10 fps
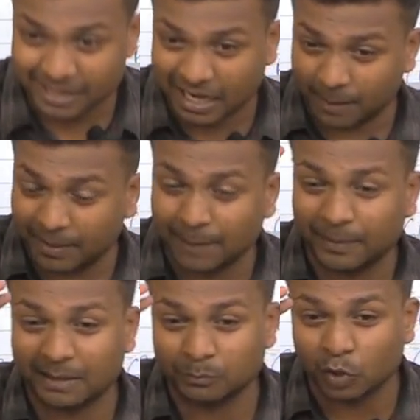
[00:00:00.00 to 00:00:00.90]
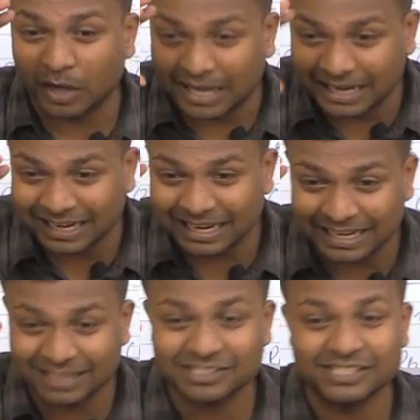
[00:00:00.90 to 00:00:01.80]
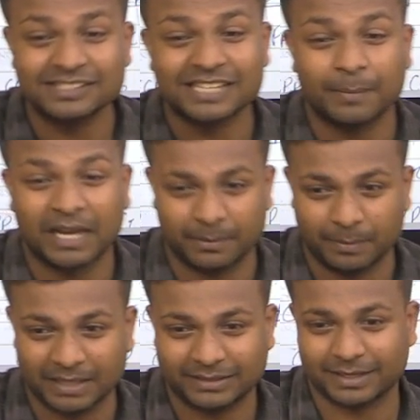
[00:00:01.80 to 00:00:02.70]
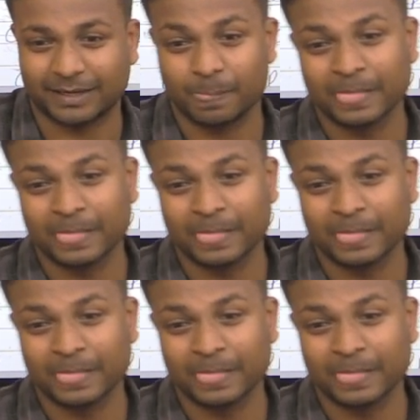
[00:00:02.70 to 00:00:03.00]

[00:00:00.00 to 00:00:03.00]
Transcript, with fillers: अब यहां पर हम दो अलग अलग जीन्स के बारे में बात कर रहे हैं